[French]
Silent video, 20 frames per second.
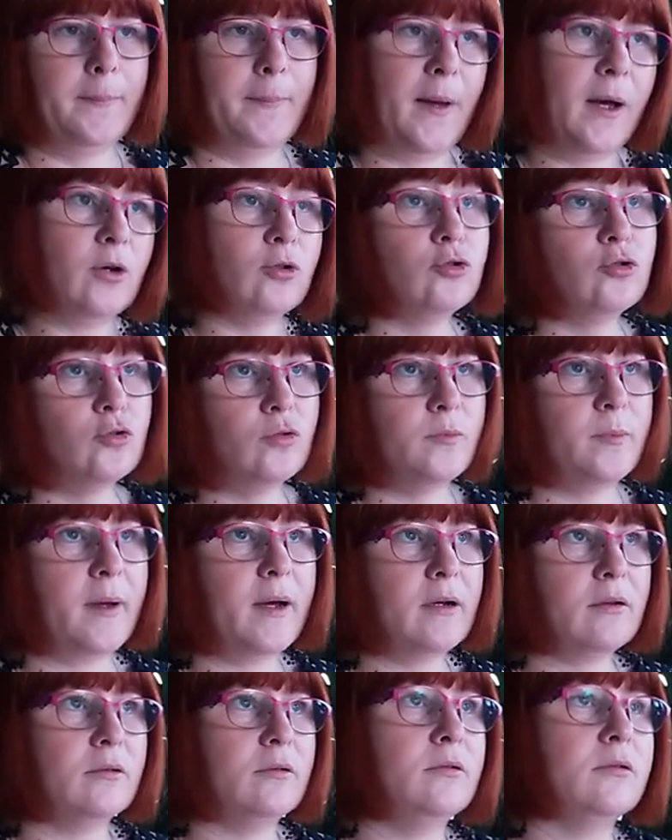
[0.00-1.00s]
par,
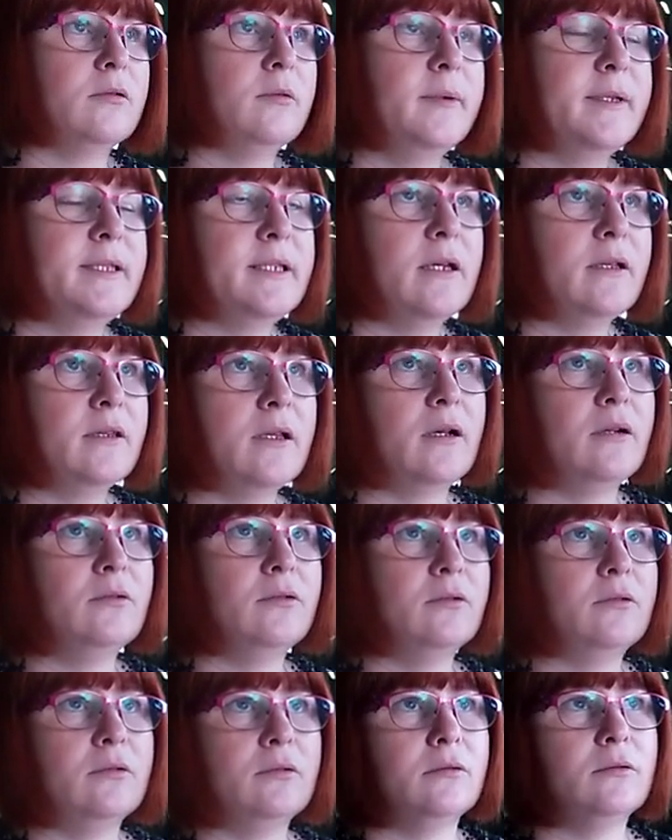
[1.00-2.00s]
par euh, comment dire, dans
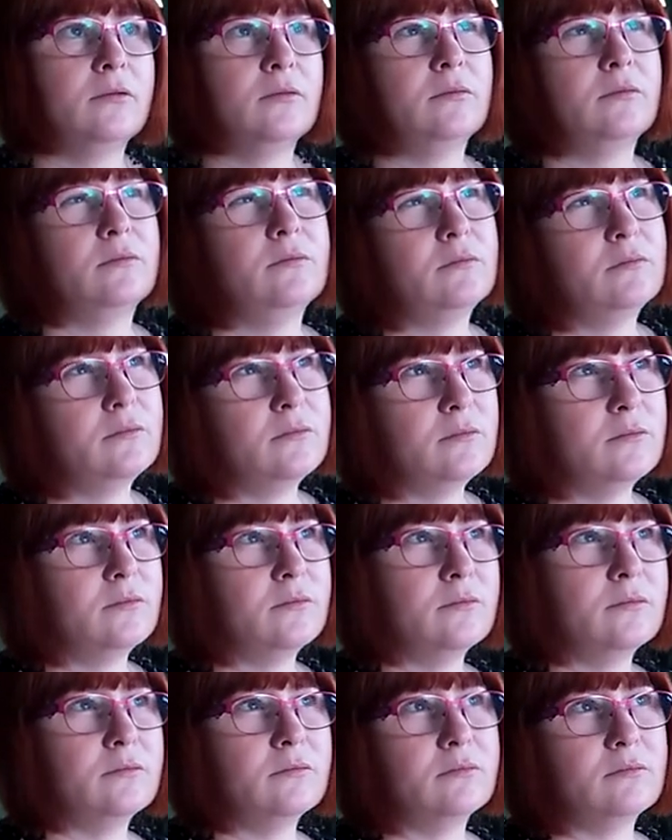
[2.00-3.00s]
le,
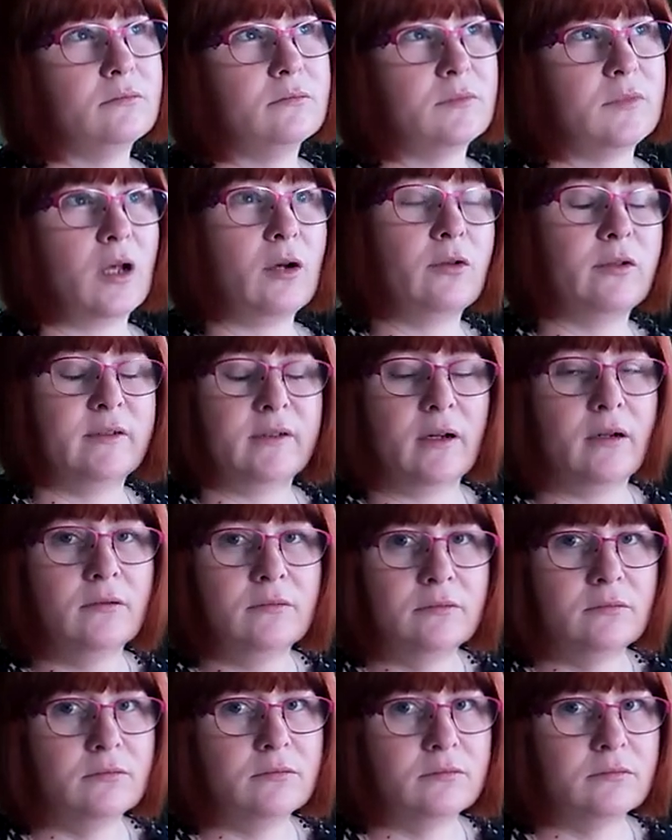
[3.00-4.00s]
dans le
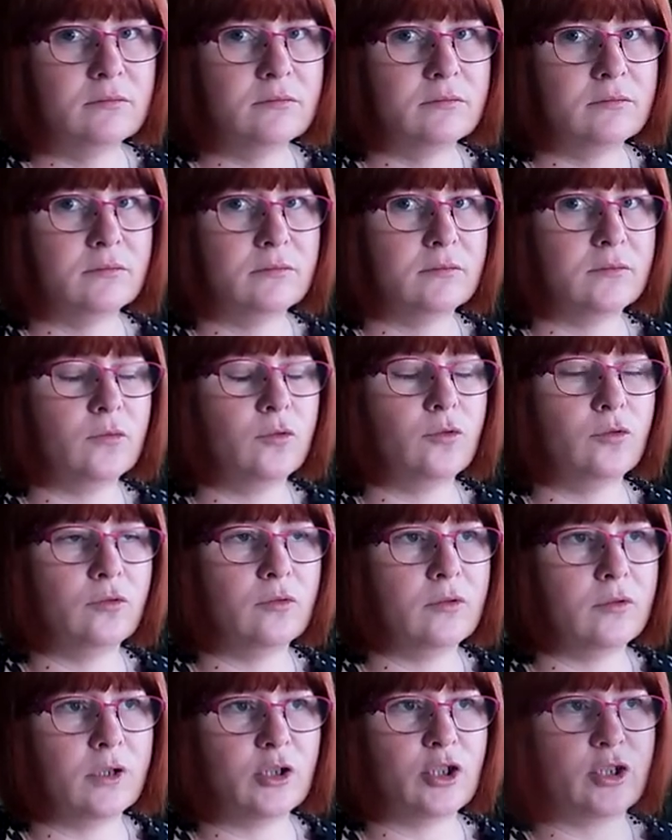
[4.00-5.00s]
temps.
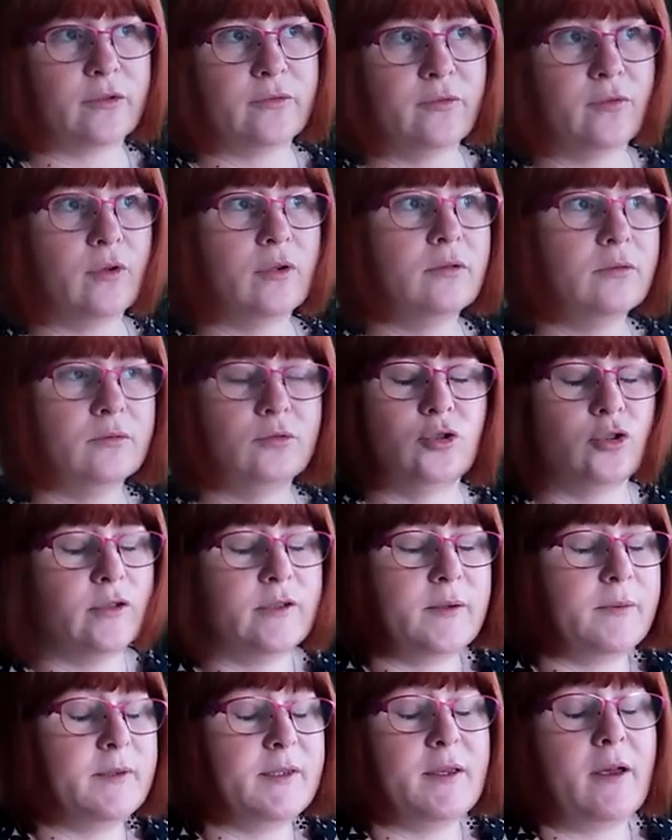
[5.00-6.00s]
Euh, à chaque fois,
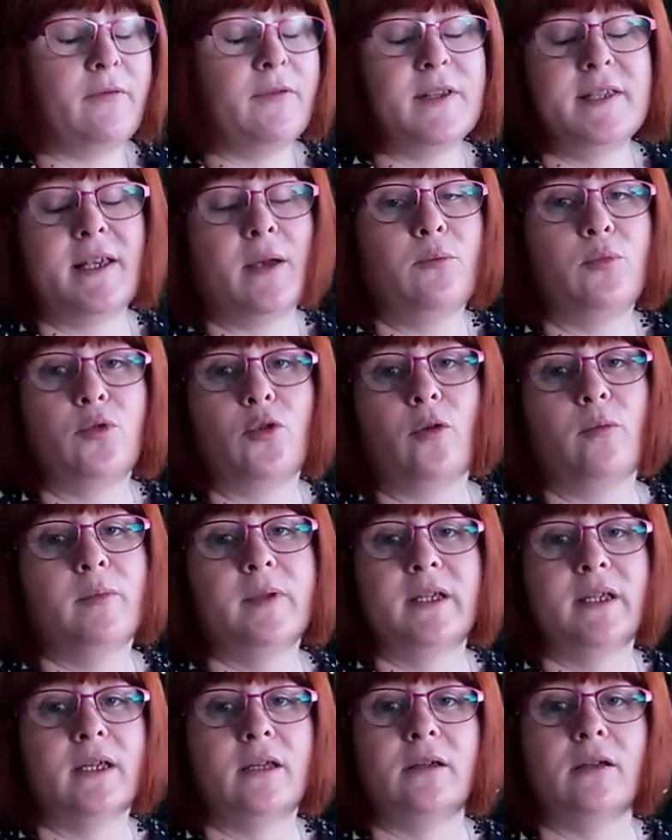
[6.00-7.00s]
c'est fait un peu
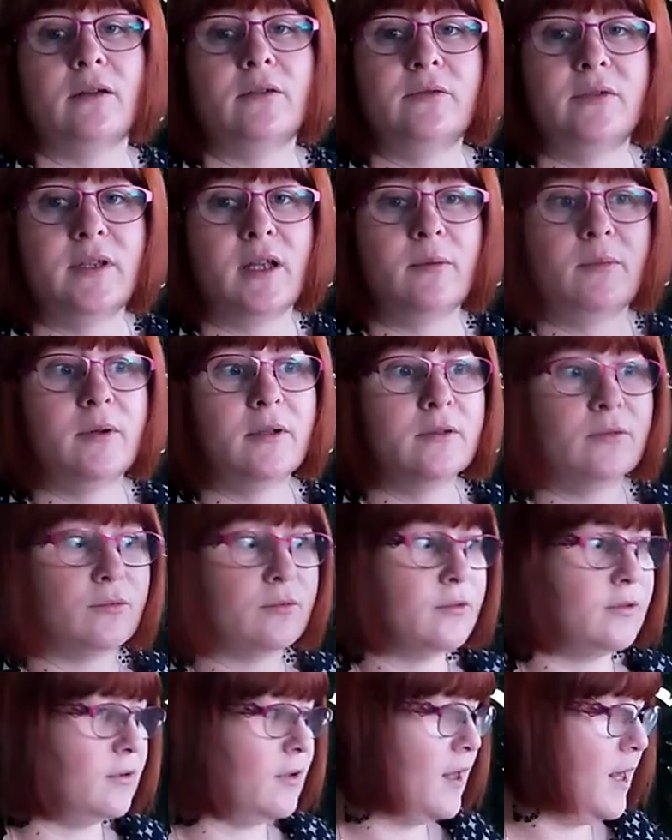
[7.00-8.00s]
compliqué hein, évidemment.
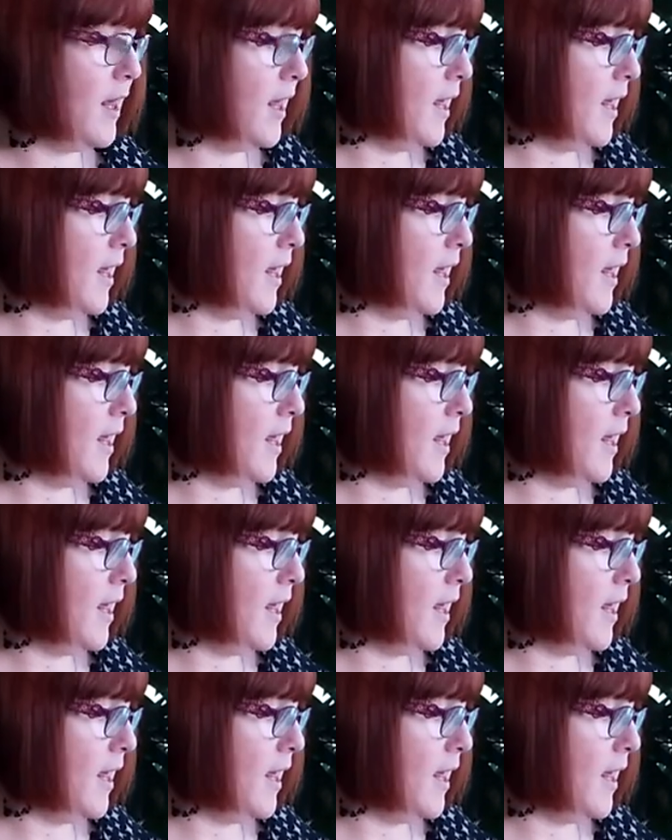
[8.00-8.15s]
Donc, euh.